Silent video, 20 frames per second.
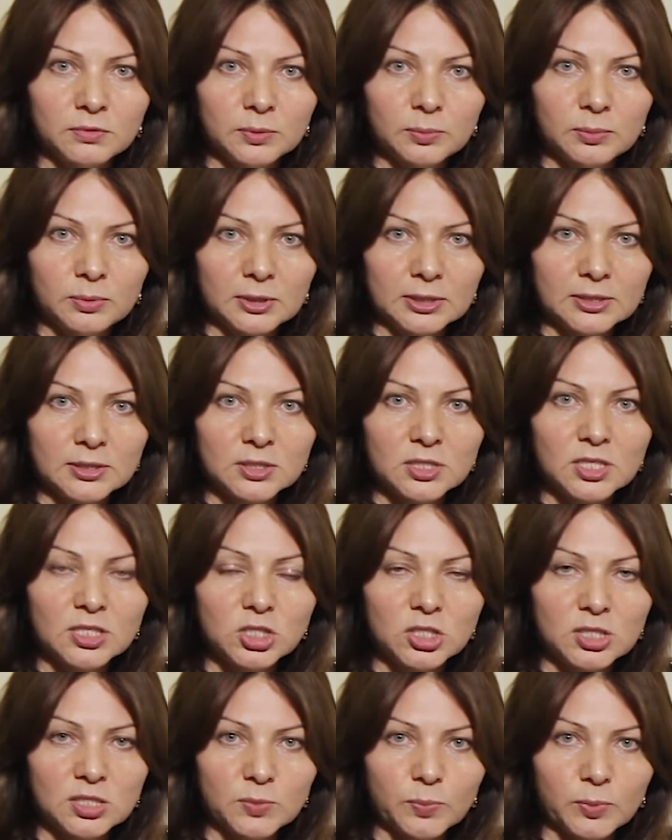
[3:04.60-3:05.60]
выбрать
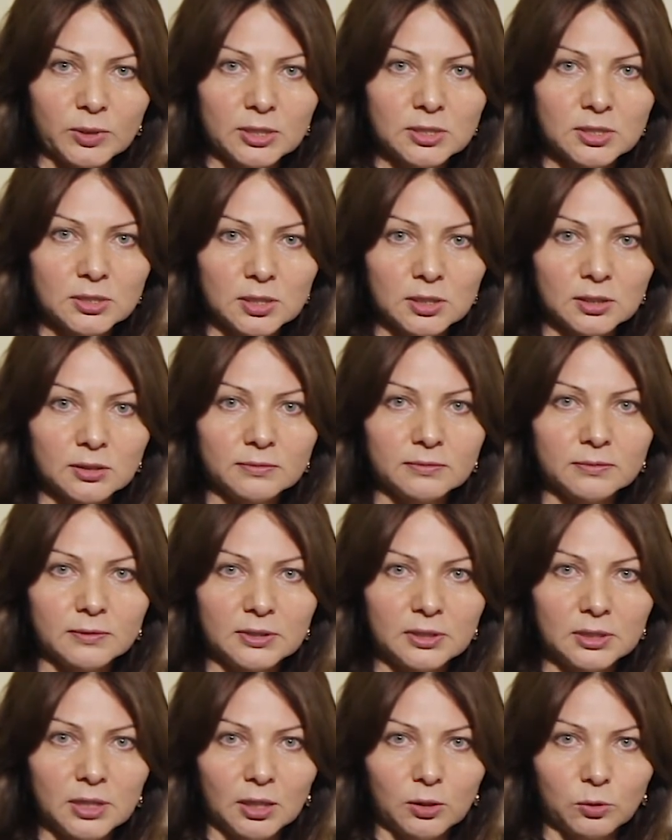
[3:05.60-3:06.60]
6%
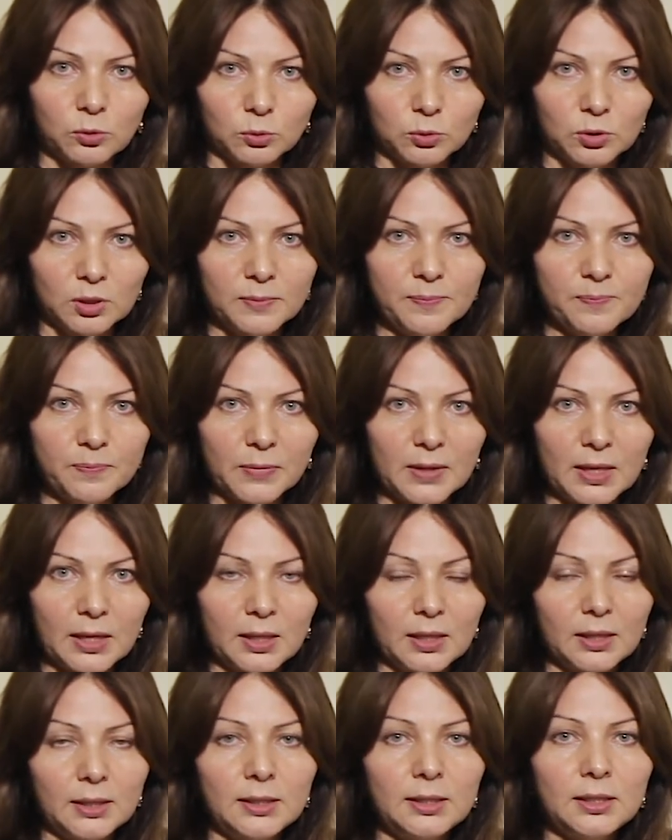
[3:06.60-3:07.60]
от дохода
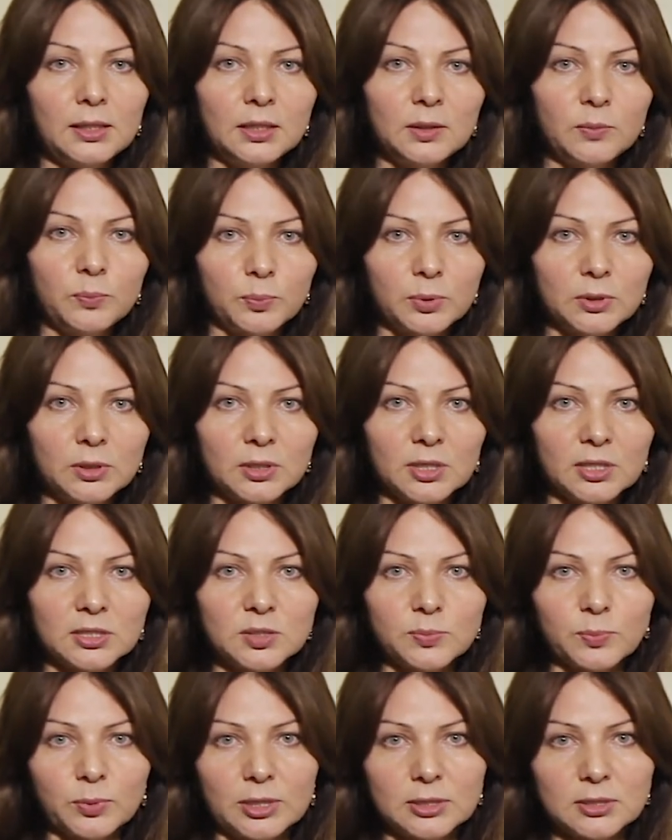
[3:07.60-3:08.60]
или
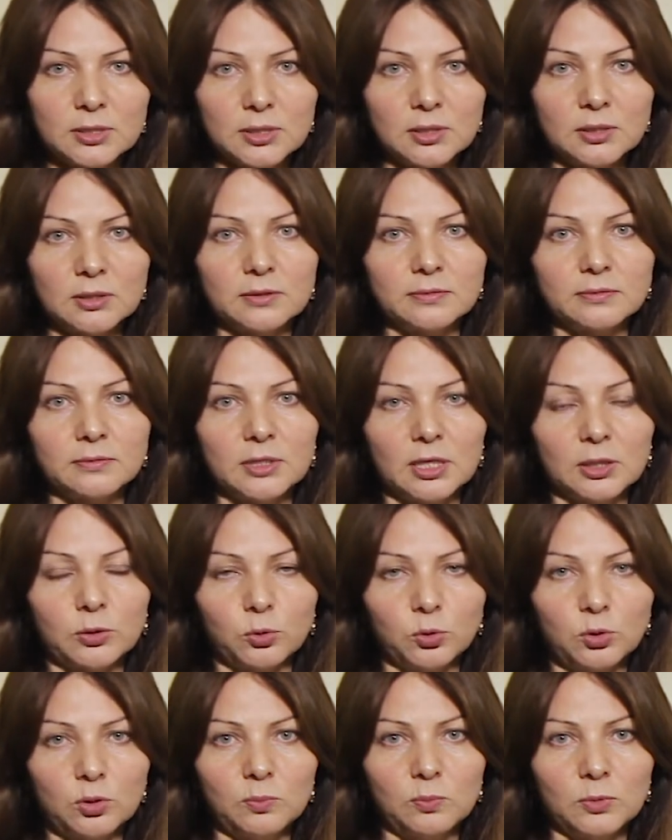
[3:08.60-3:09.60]
15%
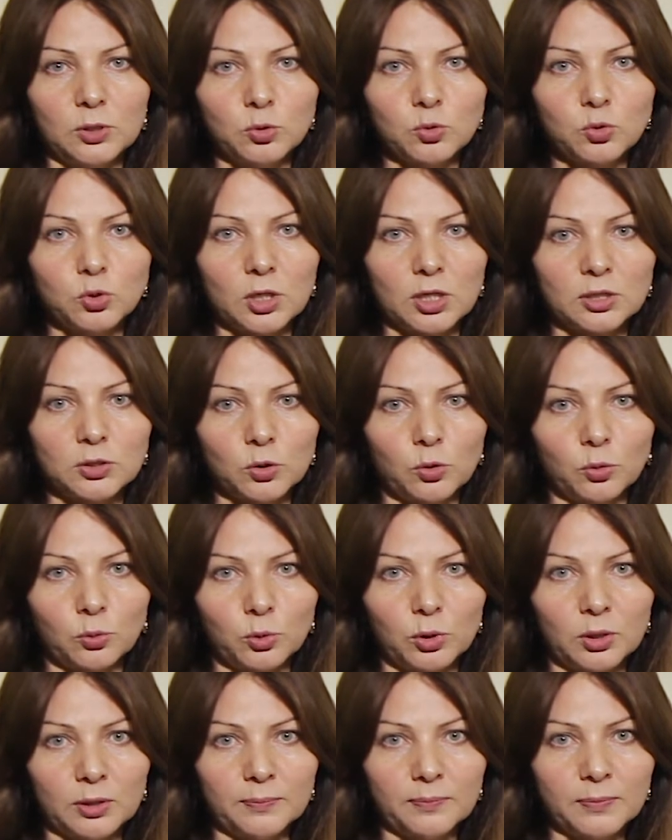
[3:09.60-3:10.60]
дохода минус
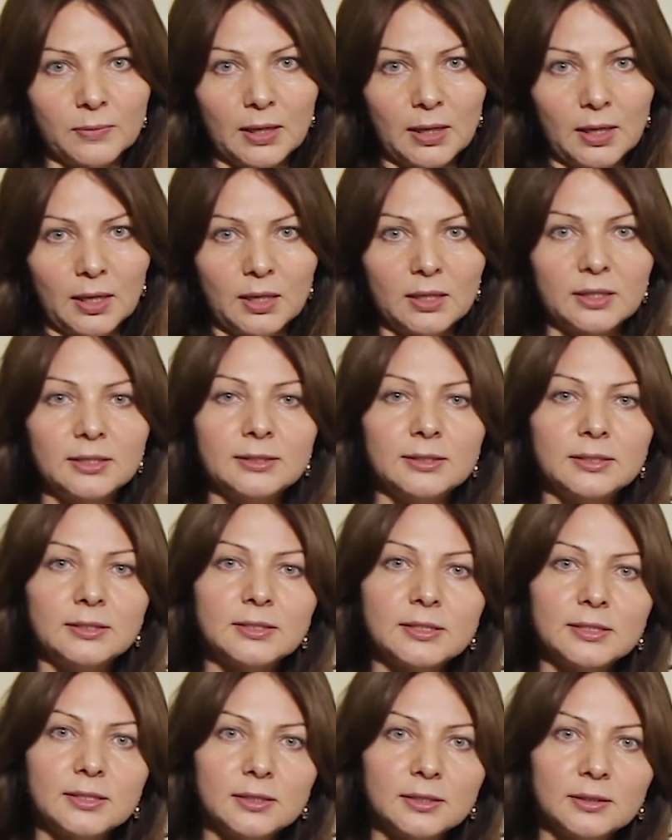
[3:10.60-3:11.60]
расходы.
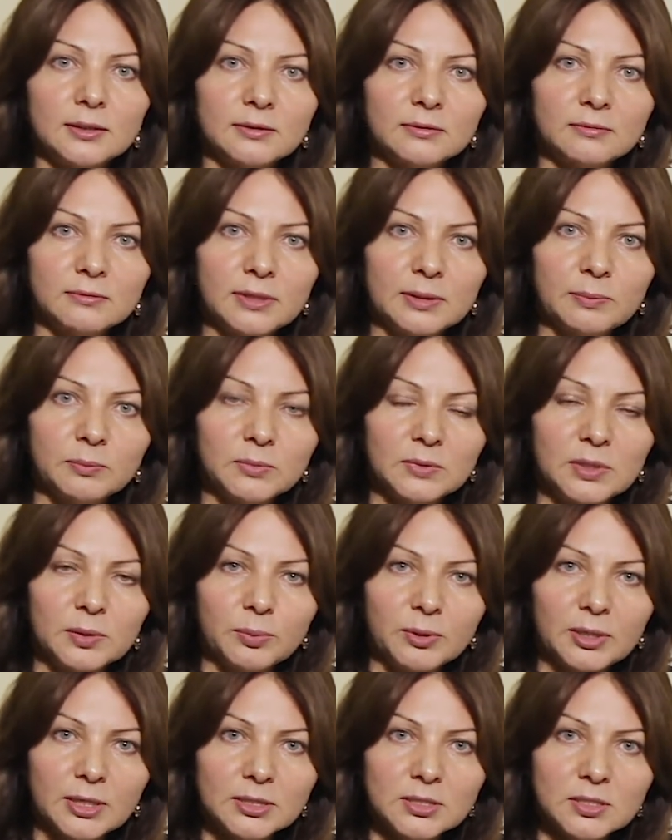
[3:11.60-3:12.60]
Если вам
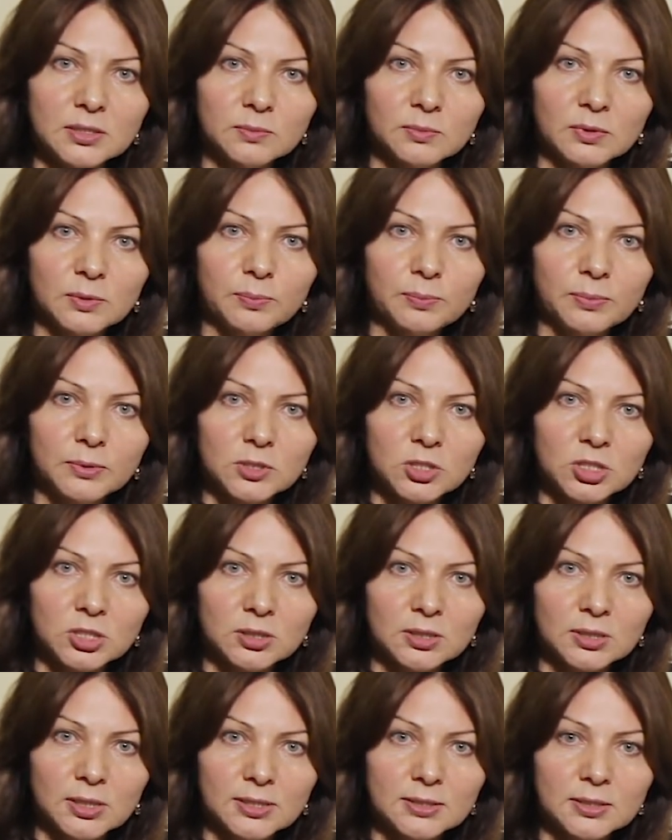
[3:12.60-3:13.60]
необходимо
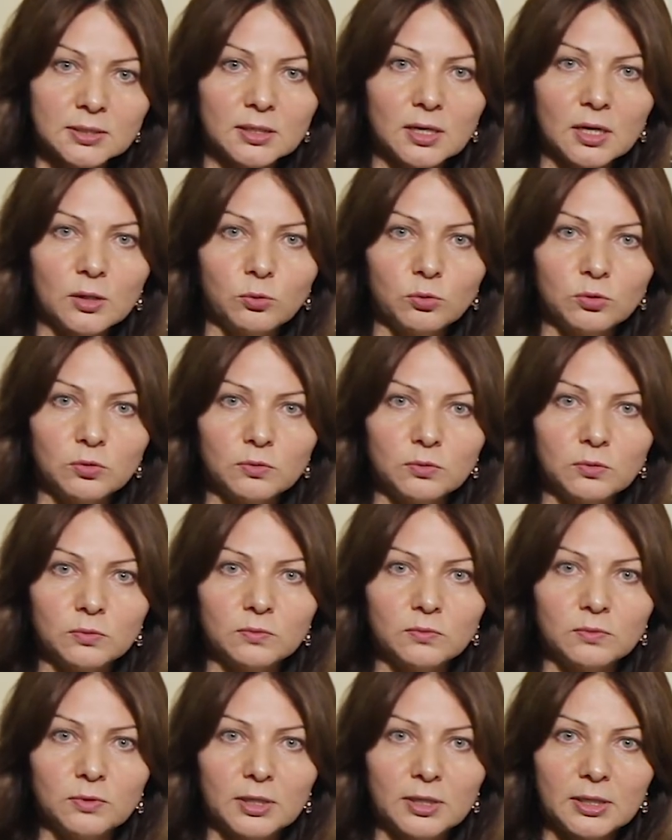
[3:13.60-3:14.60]
посчитать, какой
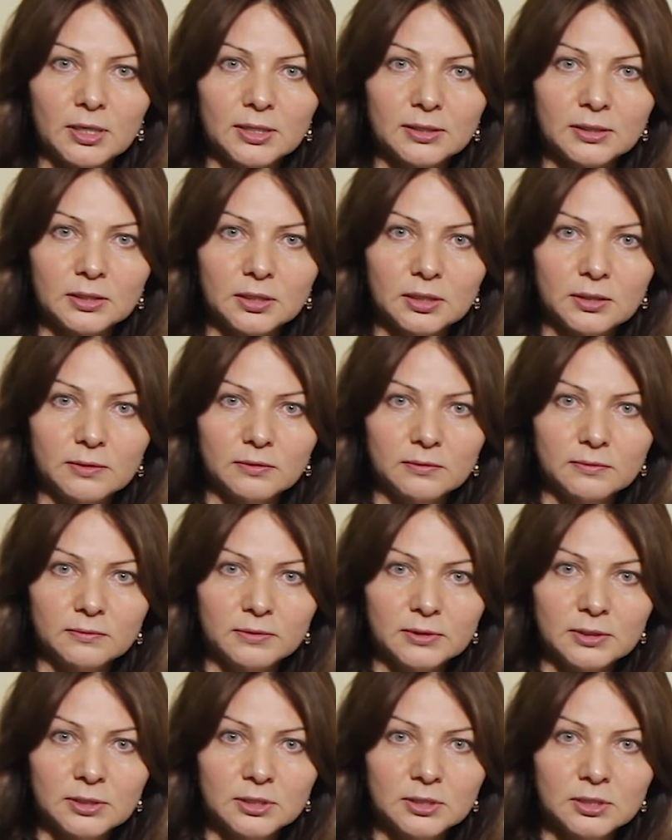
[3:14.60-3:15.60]
вариант
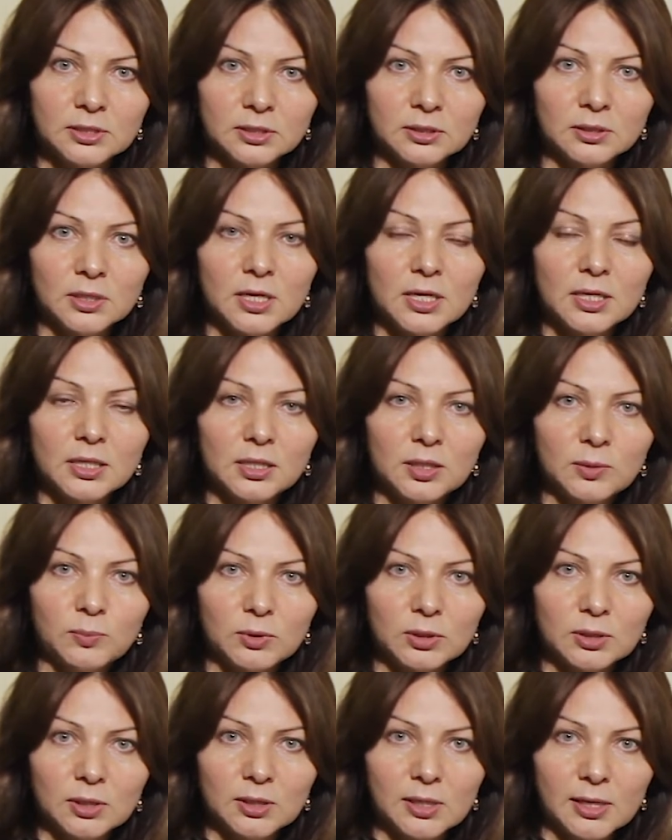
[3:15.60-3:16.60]
выгоден
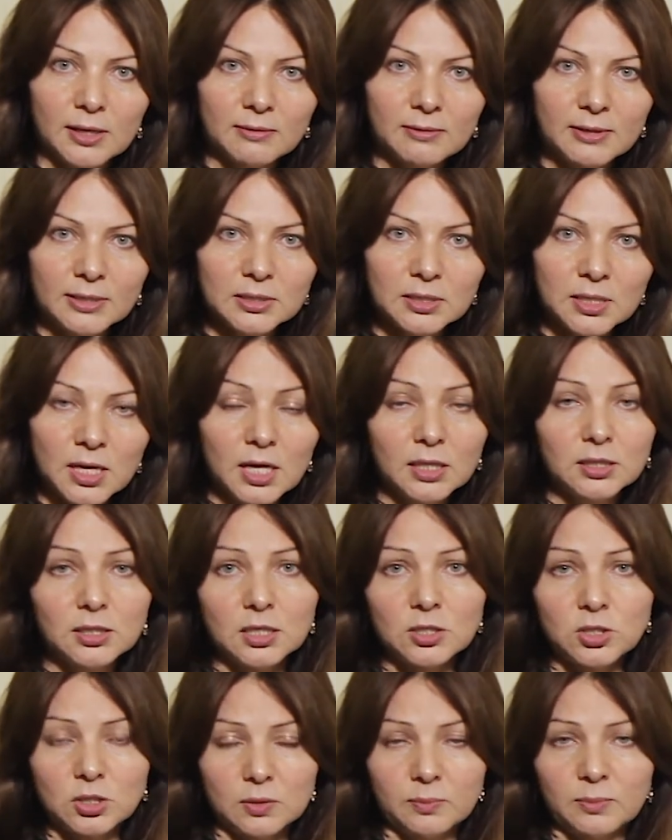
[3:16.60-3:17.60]
именно для вас,
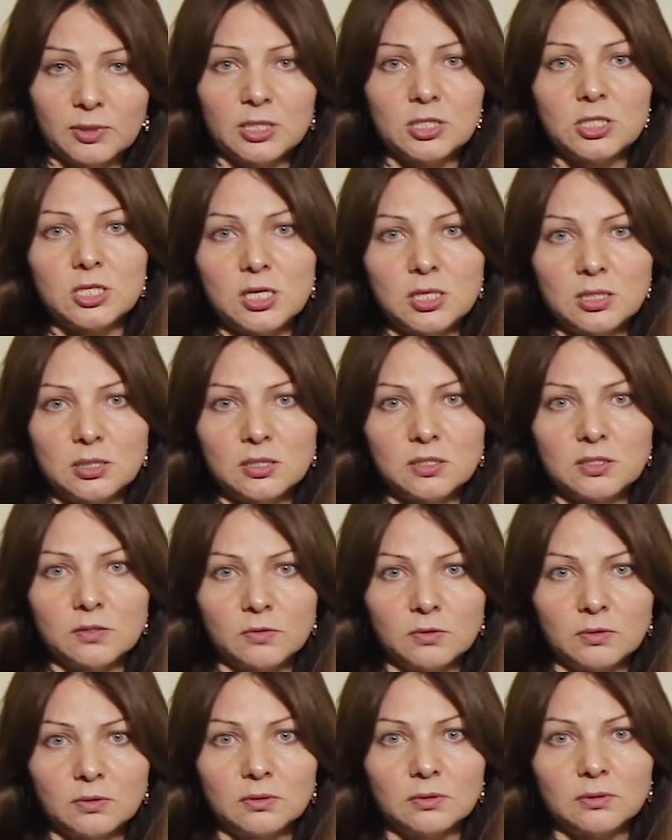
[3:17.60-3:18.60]
также обращайтесь
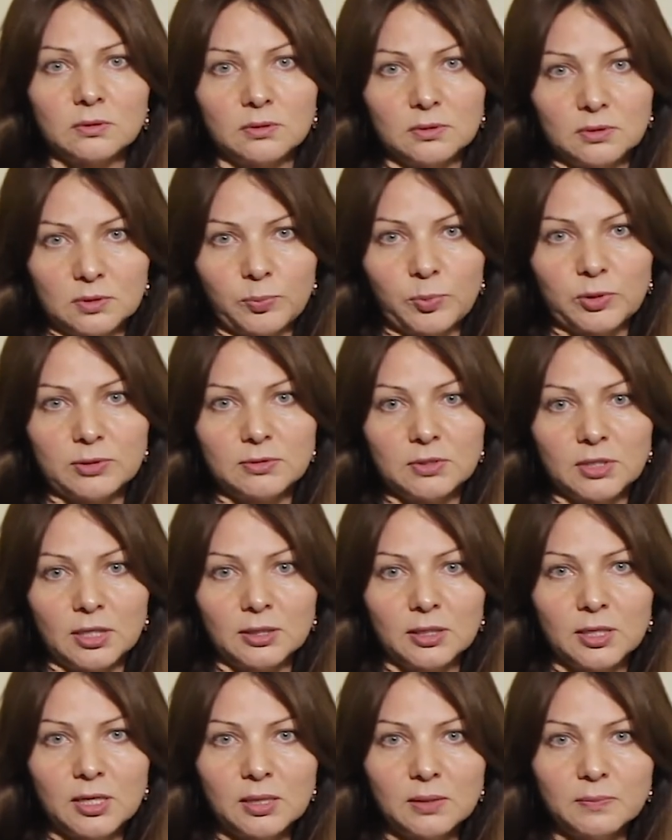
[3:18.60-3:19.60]
к
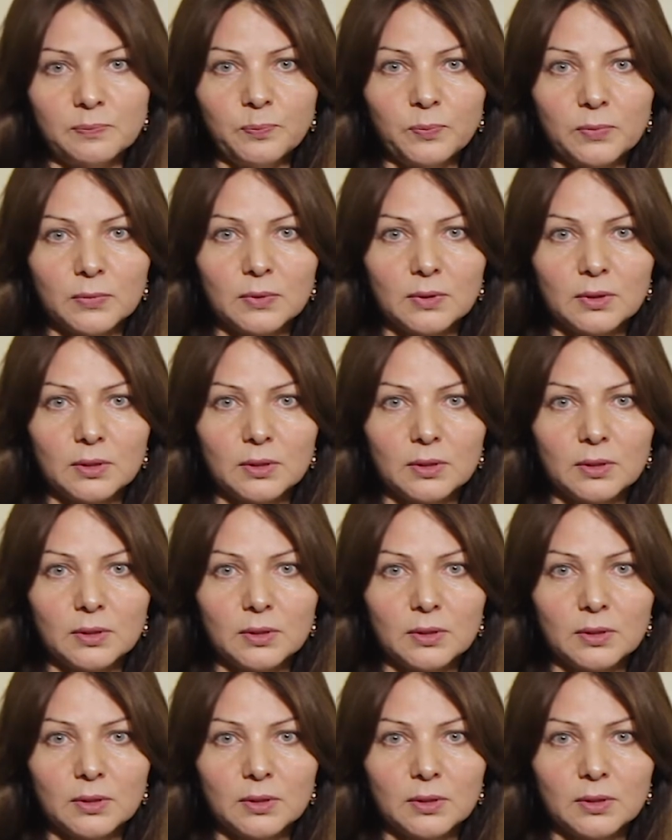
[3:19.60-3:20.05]
профессионалам,